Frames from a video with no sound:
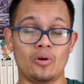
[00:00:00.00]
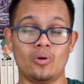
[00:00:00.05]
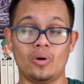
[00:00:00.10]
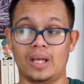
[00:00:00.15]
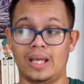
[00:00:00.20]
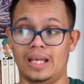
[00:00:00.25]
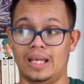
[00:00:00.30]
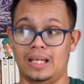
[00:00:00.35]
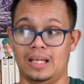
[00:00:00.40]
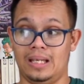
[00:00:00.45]

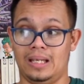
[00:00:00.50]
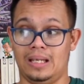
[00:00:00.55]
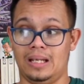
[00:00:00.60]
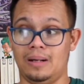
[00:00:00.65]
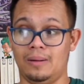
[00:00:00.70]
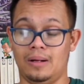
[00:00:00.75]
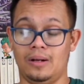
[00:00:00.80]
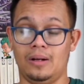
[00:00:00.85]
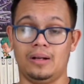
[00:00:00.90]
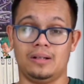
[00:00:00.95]
pero
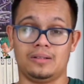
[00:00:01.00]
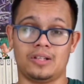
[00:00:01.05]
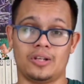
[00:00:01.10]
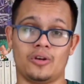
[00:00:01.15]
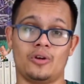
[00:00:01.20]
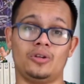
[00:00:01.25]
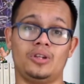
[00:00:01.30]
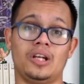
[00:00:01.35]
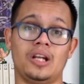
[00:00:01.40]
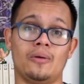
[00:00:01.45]
eh, el
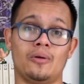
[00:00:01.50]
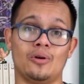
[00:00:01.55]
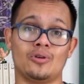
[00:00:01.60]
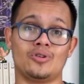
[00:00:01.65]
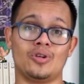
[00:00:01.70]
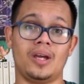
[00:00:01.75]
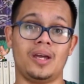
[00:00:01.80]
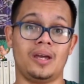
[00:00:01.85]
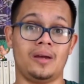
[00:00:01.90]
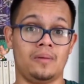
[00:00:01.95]
señor
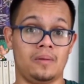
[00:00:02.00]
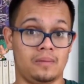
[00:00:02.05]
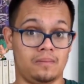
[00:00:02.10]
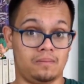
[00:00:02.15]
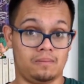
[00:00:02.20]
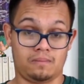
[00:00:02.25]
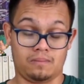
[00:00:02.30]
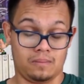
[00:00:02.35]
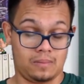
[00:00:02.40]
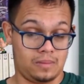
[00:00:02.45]
Tenebroso es
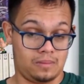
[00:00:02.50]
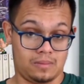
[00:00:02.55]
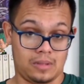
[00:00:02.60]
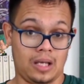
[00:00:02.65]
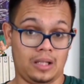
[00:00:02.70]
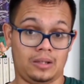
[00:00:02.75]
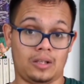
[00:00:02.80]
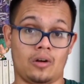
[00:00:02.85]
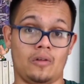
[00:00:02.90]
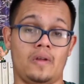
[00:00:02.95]

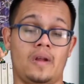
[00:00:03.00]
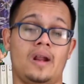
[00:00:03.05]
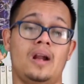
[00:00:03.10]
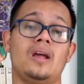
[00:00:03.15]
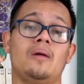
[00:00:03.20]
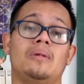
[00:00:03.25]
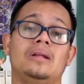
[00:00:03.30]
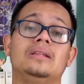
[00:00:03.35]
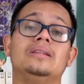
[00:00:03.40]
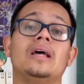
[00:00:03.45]

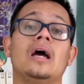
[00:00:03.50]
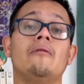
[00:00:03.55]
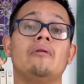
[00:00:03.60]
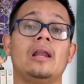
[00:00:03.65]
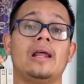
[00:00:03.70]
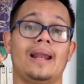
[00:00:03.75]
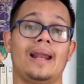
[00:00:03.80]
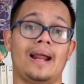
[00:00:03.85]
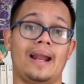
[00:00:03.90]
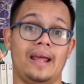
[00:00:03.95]
extraordinariamente
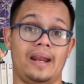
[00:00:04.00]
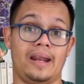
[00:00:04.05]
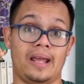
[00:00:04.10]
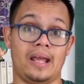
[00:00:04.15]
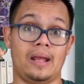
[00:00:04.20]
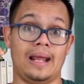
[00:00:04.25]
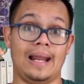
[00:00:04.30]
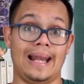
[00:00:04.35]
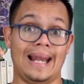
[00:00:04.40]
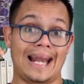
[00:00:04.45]
hábil en
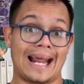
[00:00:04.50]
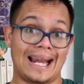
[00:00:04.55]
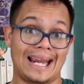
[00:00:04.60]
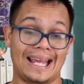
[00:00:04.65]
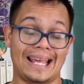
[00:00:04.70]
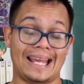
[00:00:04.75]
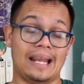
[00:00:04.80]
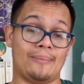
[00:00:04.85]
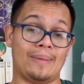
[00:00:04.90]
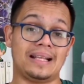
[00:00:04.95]

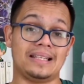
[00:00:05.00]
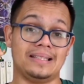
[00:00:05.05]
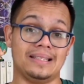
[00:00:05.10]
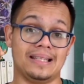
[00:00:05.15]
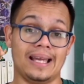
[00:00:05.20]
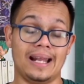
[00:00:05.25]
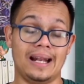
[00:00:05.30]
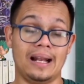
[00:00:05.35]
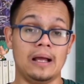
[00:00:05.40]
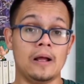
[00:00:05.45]
la,
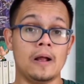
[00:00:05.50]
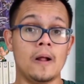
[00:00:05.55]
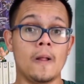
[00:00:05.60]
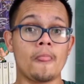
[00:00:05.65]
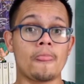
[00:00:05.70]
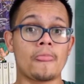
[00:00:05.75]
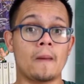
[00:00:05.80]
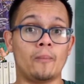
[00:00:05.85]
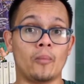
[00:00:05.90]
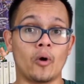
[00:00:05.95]
legeremancia. Él
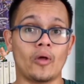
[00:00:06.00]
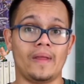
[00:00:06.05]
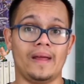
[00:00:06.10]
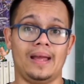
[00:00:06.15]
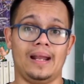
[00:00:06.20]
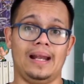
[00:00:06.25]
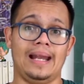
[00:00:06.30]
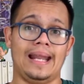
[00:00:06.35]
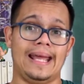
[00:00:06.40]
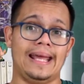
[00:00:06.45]

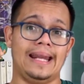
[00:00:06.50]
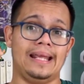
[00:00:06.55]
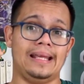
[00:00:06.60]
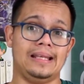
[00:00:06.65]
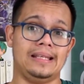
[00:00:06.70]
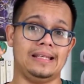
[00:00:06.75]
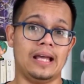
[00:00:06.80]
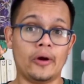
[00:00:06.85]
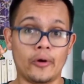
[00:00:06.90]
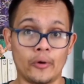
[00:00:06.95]
puede
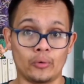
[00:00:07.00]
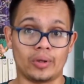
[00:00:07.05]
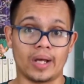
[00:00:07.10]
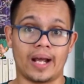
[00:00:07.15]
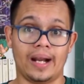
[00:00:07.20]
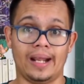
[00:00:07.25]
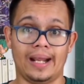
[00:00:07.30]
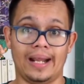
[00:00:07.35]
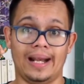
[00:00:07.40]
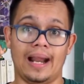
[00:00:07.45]
leer y
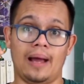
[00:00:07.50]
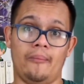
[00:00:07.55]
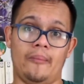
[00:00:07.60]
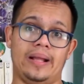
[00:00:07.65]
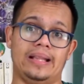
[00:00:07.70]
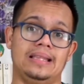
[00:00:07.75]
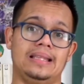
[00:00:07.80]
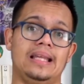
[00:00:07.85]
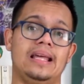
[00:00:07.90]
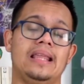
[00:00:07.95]
escrutar en
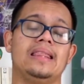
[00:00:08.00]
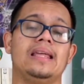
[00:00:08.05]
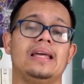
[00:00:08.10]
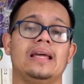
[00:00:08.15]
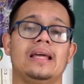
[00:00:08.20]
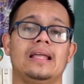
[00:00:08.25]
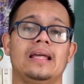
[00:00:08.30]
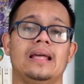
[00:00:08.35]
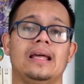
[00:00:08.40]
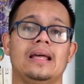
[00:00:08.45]
las mentes
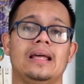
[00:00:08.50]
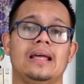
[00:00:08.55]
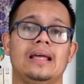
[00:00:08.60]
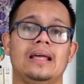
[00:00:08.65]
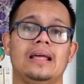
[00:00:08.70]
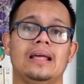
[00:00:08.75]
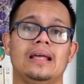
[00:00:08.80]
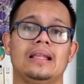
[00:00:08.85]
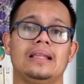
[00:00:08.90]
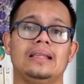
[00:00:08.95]
de,